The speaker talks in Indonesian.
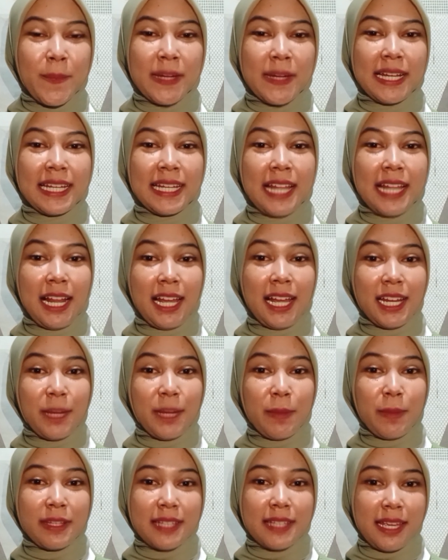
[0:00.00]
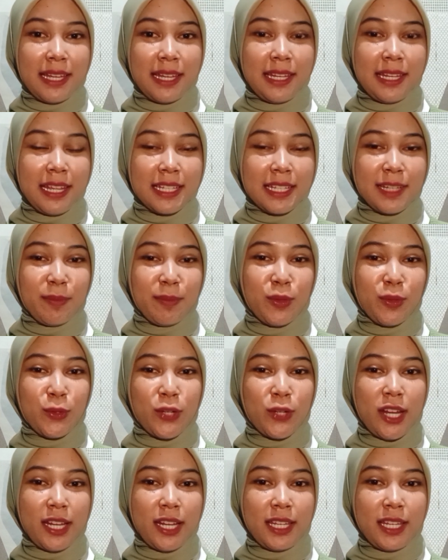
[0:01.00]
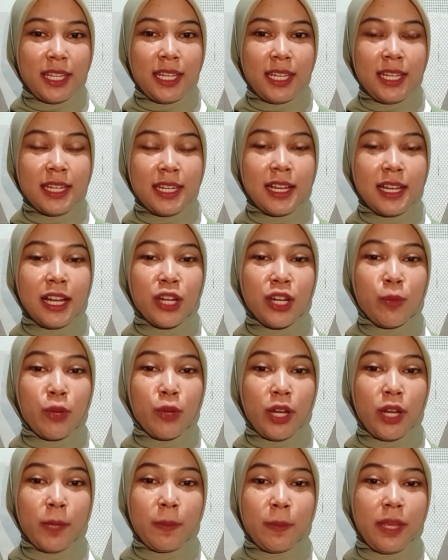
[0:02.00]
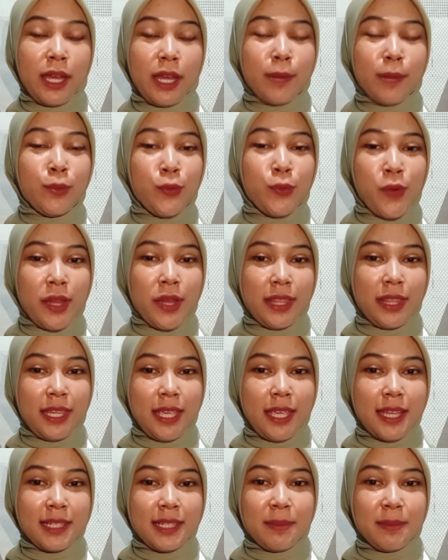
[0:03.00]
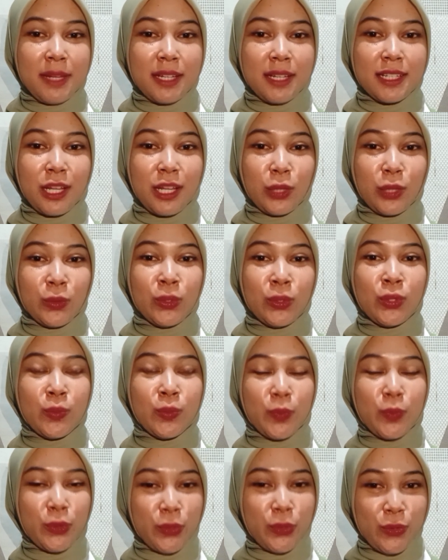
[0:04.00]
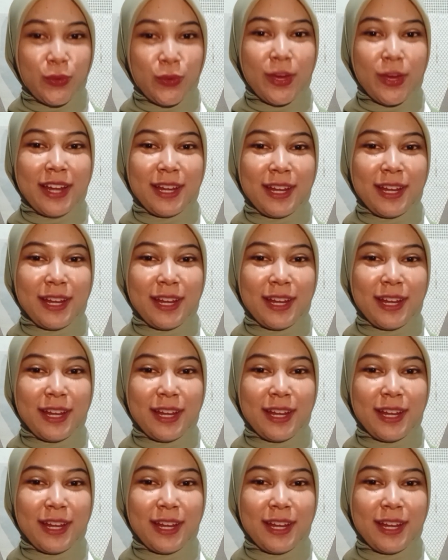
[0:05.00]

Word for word: Perkenalkan nama saya Dian Septimurani dengan nomor NPM 23911262